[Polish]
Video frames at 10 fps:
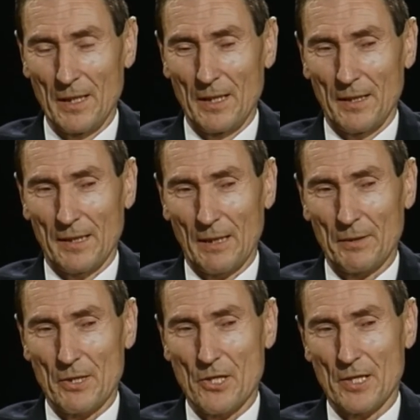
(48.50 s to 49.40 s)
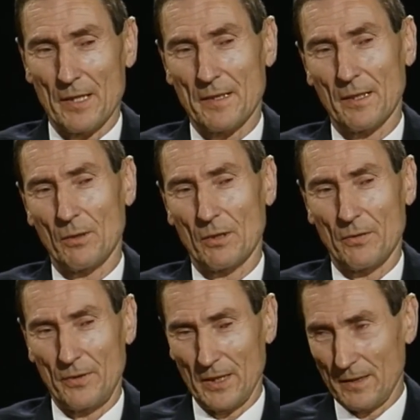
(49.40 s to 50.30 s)
Nawet 13
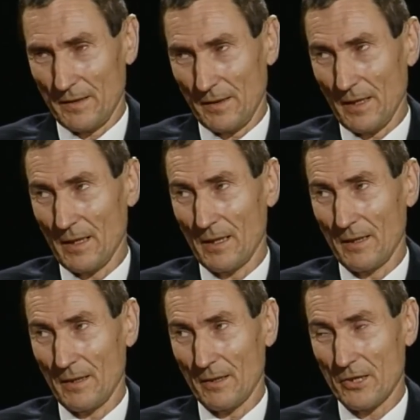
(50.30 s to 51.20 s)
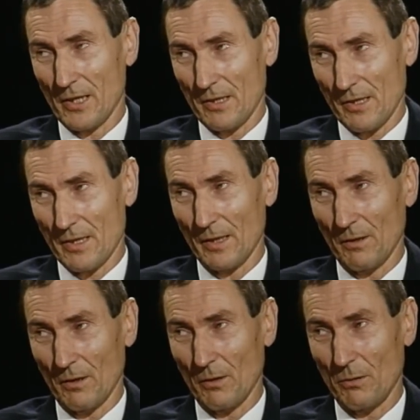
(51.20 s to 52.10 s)
kwietnia 40
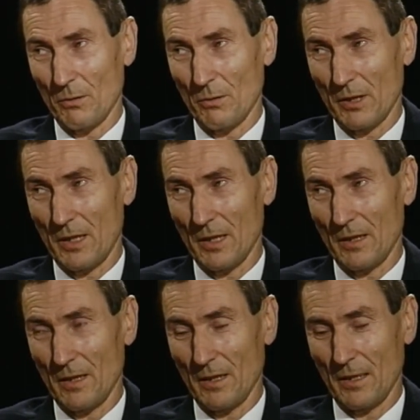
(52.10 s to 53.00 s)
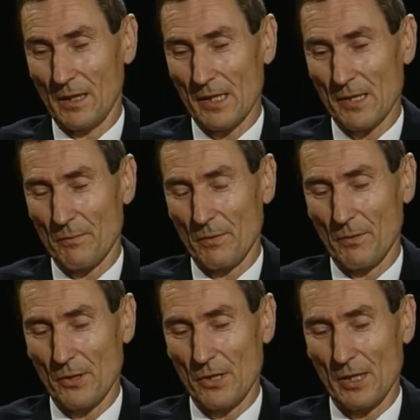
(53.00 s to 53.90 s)
roku, kiedy nas
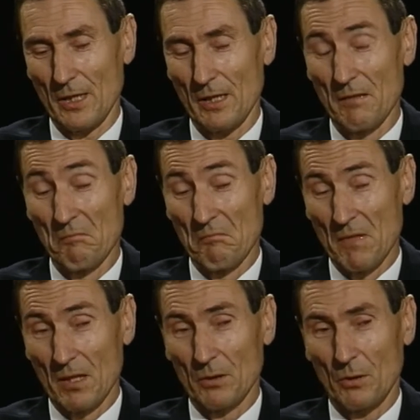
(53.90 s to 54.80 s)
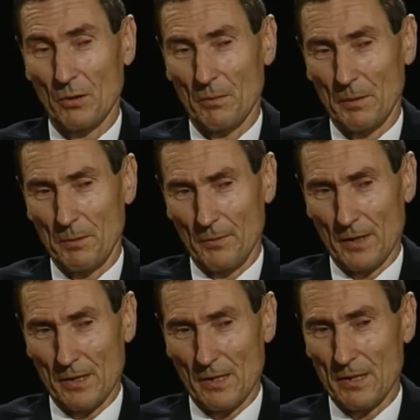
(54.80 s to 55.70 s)
wywozili, trudno mi
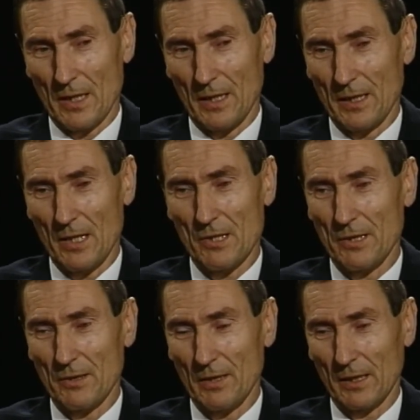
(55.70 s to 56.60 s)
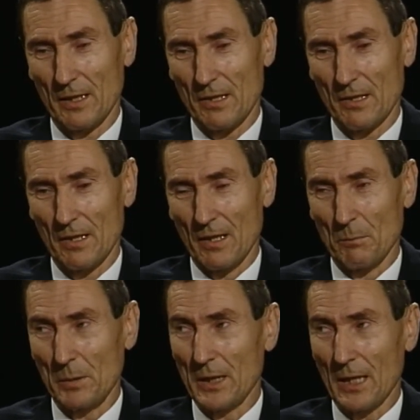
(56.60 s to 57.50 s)
powiedzieć, ale jeśli to jakieś
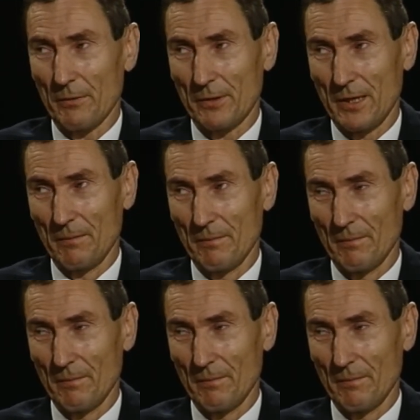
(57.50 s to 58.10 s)
migawki.